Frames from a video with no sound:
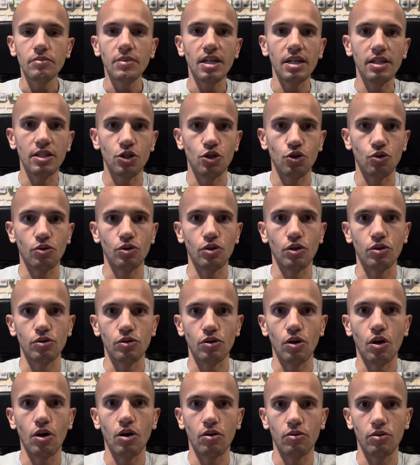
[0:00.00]
Adesso quando
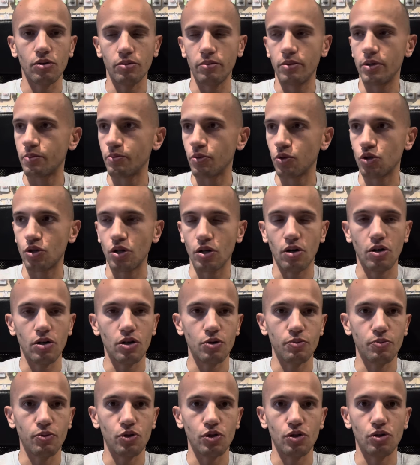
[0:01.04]
andrò, quando mi sposterò
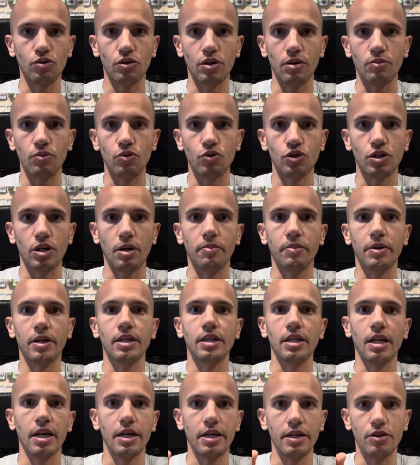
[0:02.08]
all'espositore Mosca a
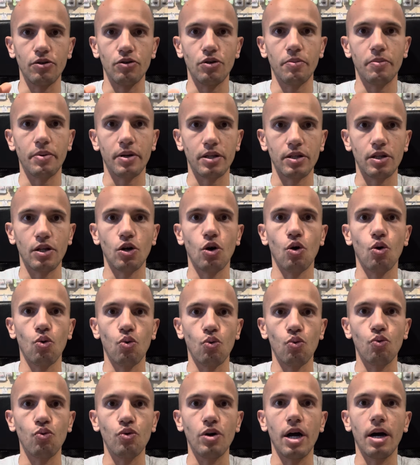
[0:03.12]
prenderle, io ne prenderò
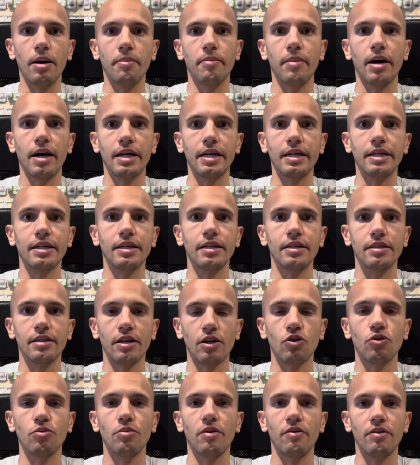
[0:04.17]
una, ma il kit
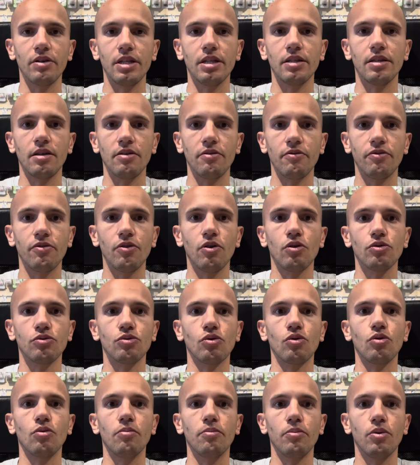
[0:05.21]
è come vedete in foto
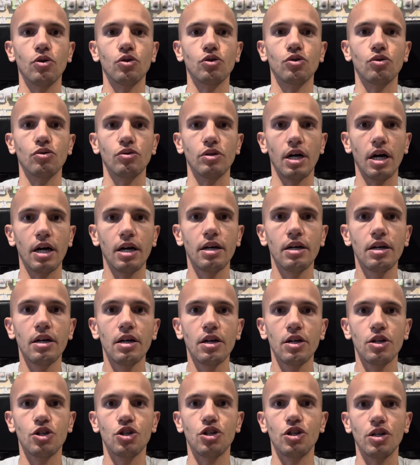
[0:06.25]
composto da
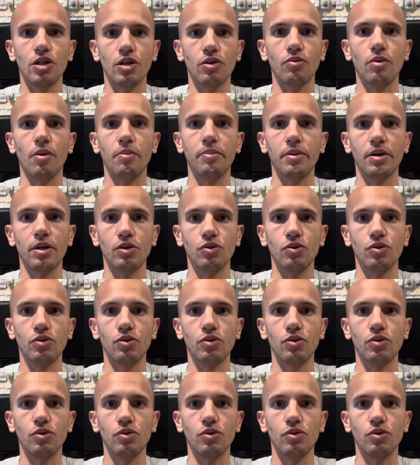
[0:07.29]
5 x